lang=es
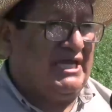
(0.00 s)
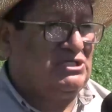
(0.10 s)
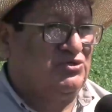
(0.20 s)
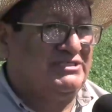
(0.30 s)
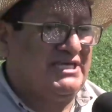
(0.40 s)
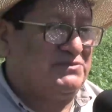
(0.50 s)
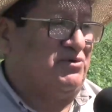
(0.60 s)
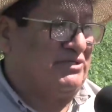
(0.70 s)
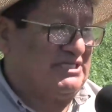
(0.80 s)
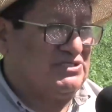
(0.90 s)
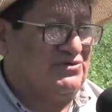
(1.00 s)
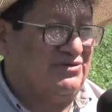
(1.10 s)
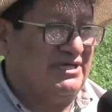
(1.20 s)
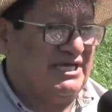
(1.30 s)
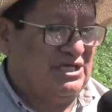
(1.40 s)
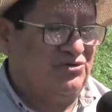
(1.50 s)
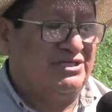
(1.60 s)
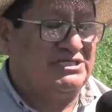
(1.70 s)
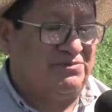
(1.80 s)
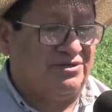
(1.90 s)
esto es de exportación, esto es
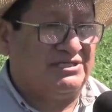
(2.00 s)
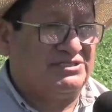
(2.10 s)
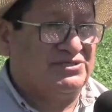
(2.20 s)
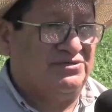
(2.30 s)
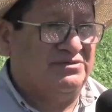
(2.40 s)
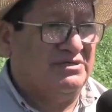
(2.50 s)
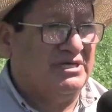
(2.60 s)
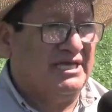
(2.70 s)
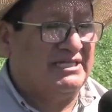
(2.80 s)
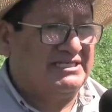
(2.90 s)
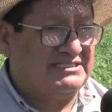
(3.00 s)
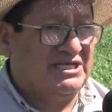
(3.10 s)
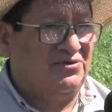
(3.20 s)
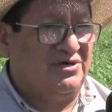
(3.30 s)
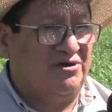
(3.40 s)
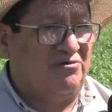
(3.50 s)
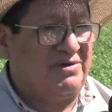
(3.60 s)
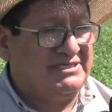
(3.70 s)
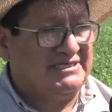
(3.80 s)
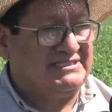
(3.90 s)
de exportación. El destino de los
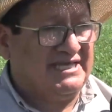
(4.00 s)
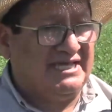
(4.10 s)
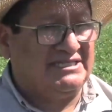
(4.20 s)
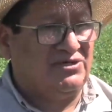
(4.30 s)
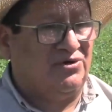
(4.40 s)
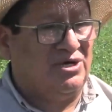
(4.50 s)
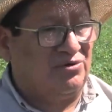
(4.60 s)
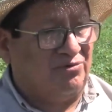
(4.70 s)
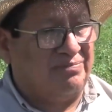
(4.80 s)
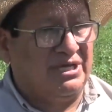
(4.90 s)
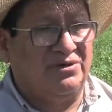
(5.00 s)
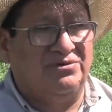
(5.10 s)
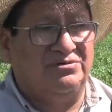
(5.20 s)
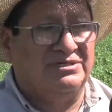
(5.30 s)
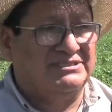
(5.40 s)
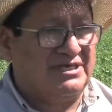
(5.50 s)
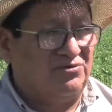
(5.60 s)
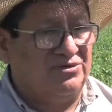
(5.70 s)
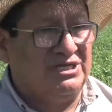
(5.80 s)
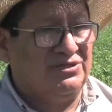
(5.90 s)
países asiáticos, europeos,
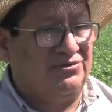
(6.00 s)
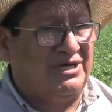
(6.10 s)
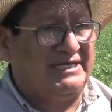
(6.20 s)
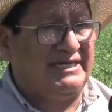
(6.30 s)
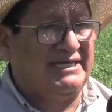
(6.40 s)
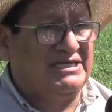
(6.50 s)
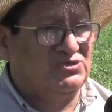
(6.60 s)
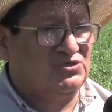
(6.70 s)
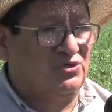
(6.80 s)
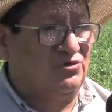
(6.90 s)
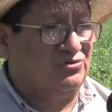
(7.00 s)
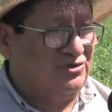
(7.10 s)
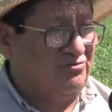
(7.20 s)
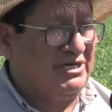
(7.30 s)
Estados Unidos, Canadá, esos son nuestros